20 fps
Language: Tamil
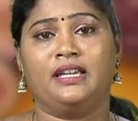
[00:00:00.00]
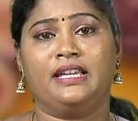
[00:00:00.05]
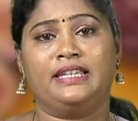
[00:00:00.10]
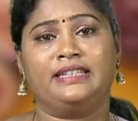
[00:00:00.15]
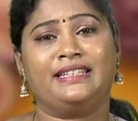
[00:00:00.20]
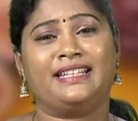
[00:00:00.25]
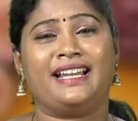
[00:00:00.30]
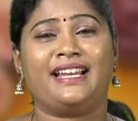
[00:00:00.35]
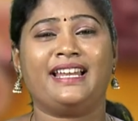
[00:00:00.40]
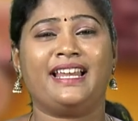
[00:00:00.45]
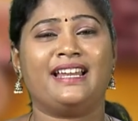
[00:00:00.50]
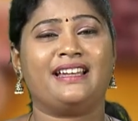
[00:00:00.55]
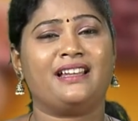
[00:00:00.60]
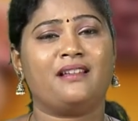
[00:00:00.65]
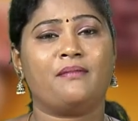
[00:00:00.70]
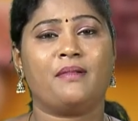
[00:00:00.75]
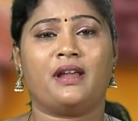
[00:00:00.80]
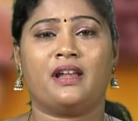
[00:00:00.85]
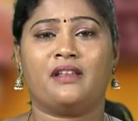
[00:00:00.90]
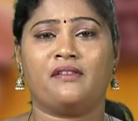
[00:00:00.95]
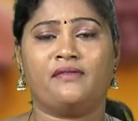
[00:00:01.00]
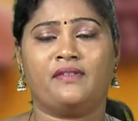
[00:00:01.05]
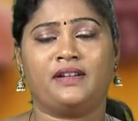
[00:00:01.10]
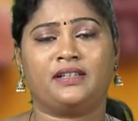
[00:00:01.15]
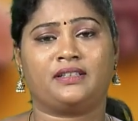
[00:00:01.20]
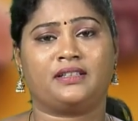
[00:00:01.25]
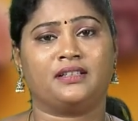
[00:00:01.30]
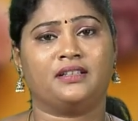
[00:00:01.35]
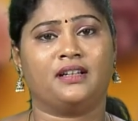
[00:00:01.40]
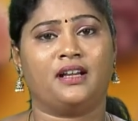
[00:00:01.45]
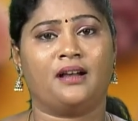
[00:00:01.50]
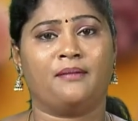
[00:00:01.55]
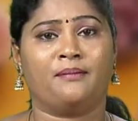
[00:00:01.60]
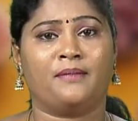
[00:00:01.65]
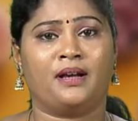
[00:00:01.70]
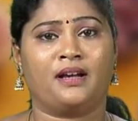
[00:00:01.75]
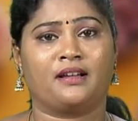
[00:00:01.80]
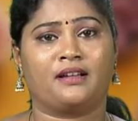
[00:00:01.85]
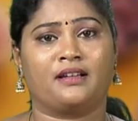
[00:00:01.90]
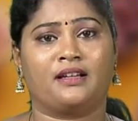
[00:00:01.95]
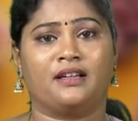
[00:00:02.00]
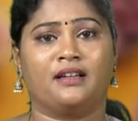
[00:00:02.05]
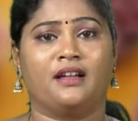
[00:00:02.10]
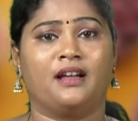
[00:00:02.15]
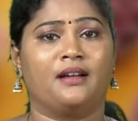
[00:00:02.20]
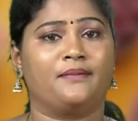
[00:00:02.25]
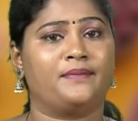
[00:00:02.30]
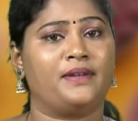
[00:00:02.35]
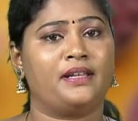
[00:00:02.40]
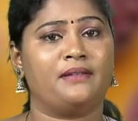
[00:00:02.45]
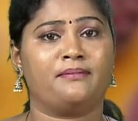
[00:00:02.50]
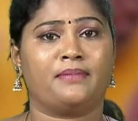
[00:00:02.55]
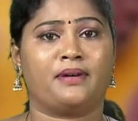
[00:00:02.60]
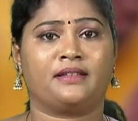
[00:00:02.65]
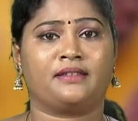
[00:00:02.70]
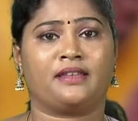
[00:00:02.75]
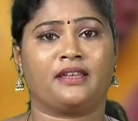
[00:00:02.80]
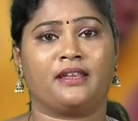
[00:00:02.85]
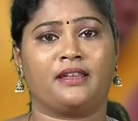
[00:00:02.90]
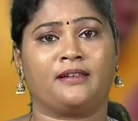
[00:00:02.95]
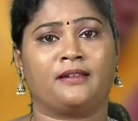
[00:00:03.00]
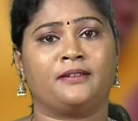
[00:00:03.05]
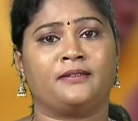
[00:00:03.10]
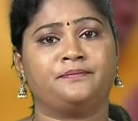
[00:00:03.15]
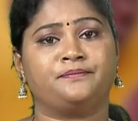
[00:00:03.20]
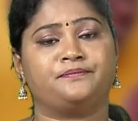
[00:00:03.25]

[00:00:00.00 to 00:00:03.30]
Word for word: இதனால் என்ன பெனிஃபிட் அம்மாவுக்கு அப்படின்னு பார்த்தீங்கன்னா